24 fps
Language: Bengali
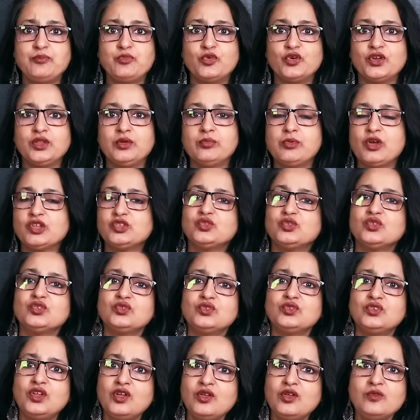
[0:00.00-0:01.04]
এই
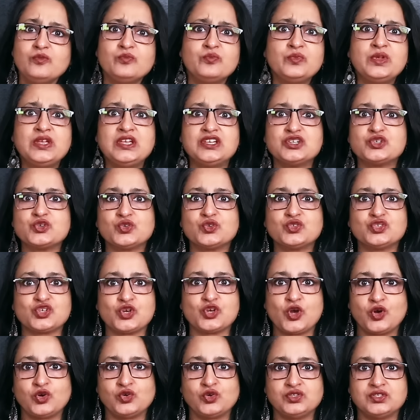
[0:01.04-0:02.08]
পরিবর্তনগুলো ভীষণ
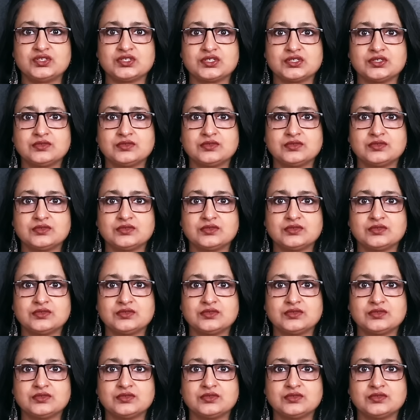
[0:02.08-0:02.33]
সহজ